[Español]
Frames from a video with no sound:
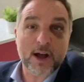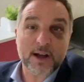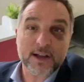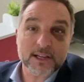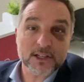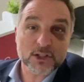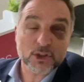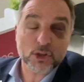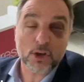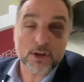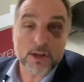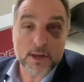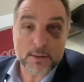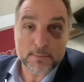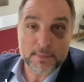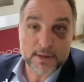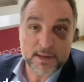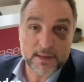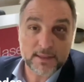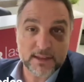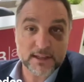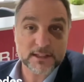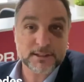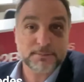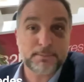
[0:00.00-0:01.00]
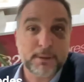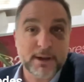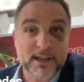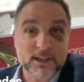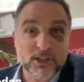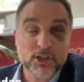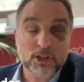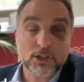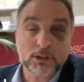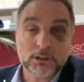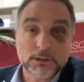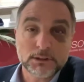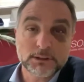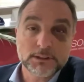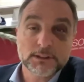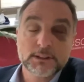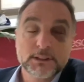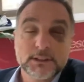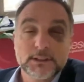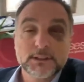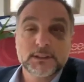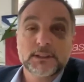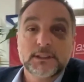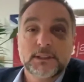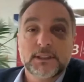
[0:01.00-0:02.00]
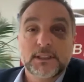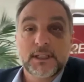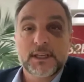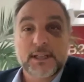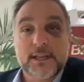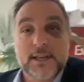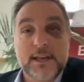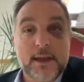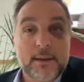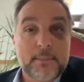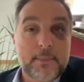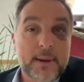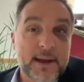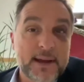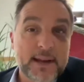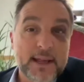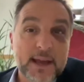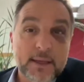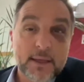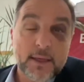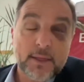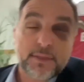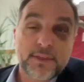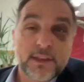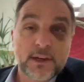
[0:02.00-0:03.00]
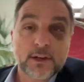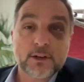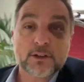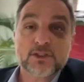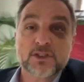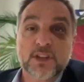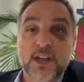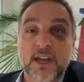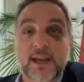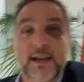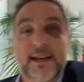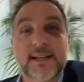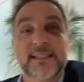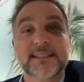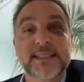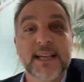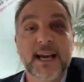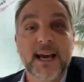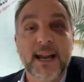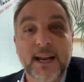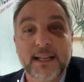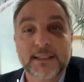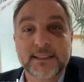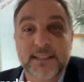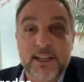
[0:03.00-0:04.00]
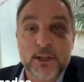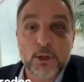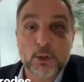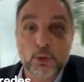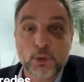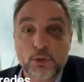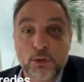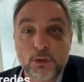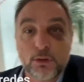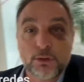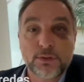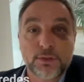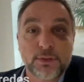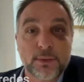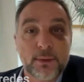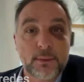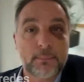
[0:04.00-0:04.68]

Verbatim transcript: Aquí estoy en mi despacho y venía a deciros que en este canal de YouTube